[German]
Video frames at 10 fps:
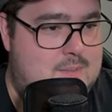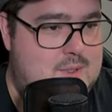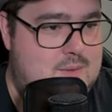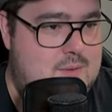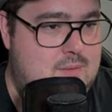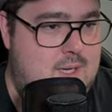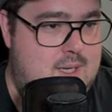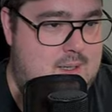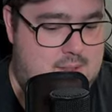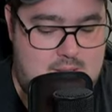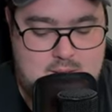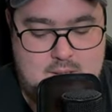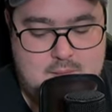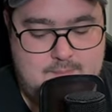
Psychoenergie.